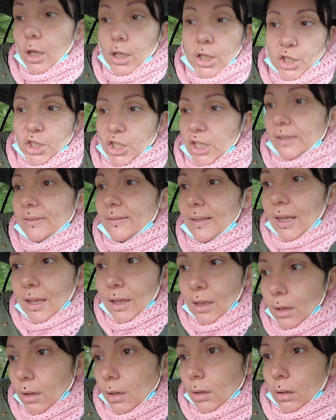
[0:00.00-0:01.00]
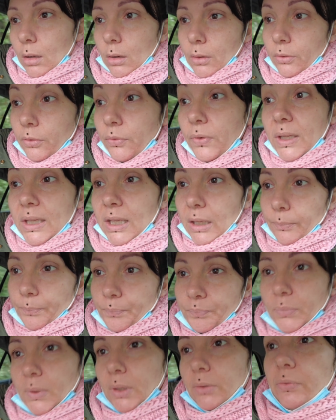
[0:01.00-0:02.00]
J'étais euh, vidée,
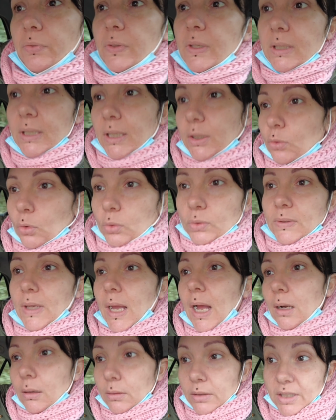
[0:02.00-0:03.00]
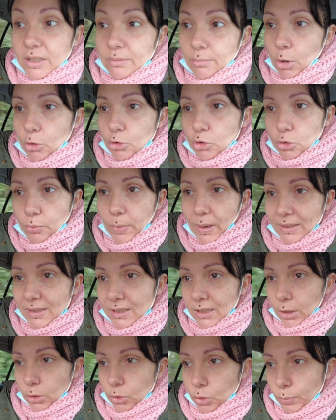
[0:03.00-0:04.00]
vidée totale. Dimanche, je suis
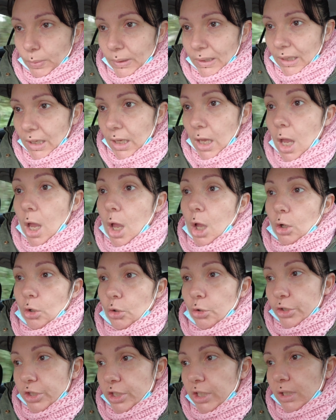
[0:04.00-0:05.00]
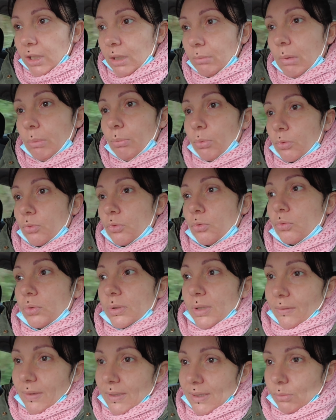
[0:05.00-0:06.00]
partie récupérer le chéri, mais bon, du coup,
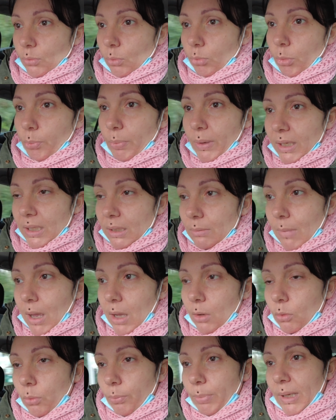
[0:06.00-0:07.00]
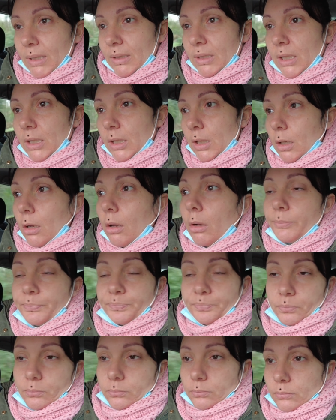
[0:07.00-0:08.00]
ça va, c'est mon beau-père qui m'a accompagnée euh,
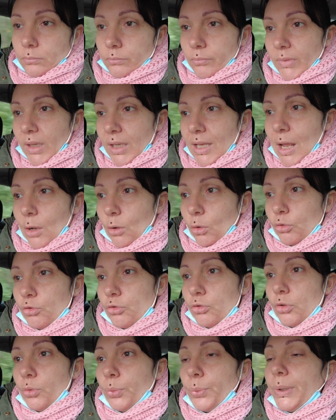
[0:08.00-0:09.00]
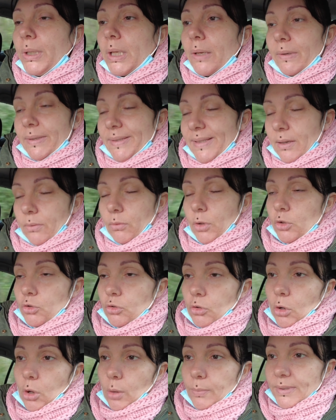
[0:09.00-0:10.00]
il a conduit lui avec sa
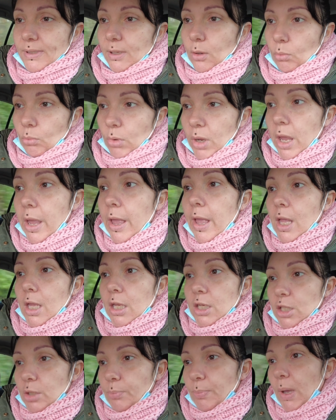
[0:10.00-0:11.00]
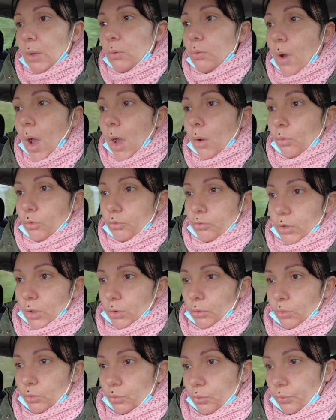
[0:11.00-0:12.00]
voiture comme ça au moins j'ai pas eu à
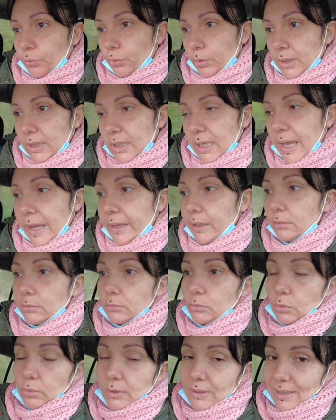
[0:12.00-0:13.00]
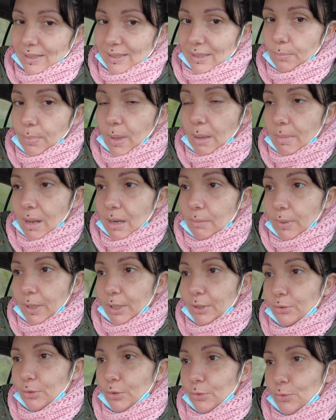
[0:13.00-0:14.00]
conduire de nouveau hier donc ça c'est pas mal
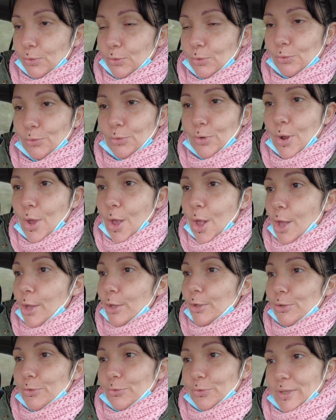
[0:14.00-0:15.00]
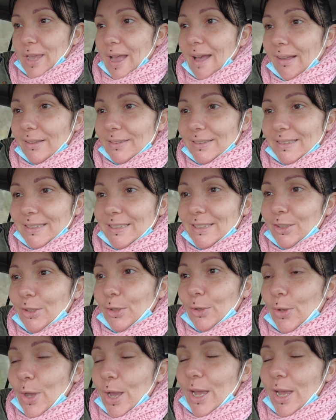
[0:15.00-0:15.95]
parce que du coup je vous garantis que